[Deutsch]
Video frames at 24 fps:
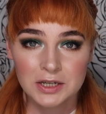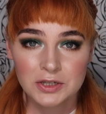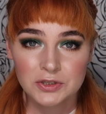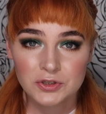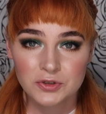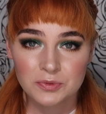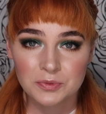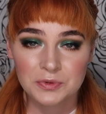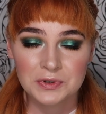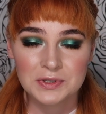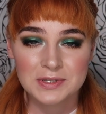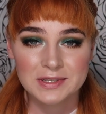
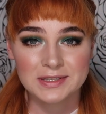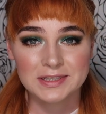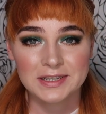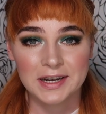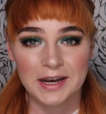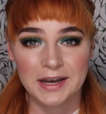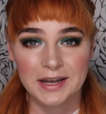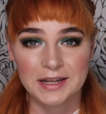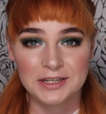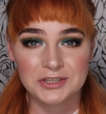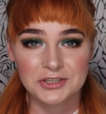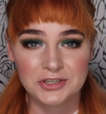zum größten
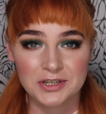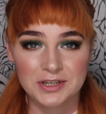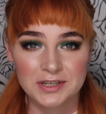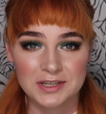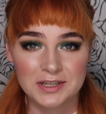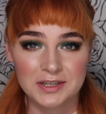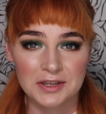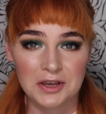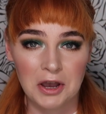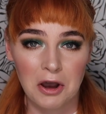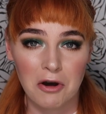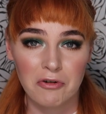Teil, steht
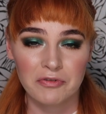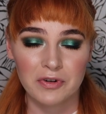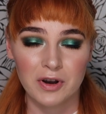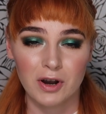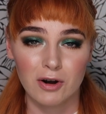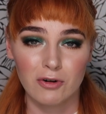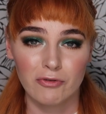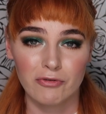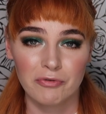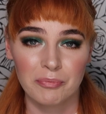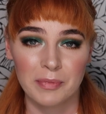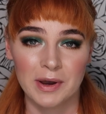ihr drauf
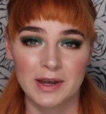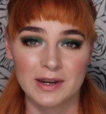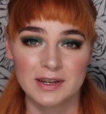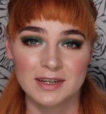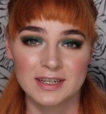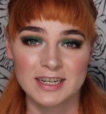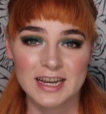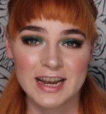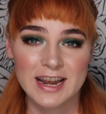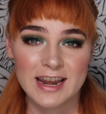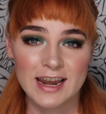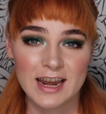auf
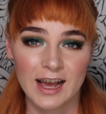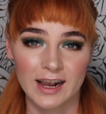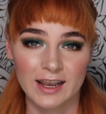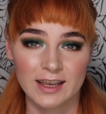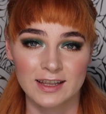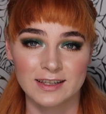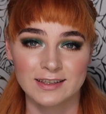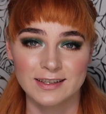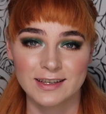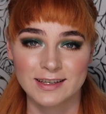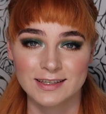meine langen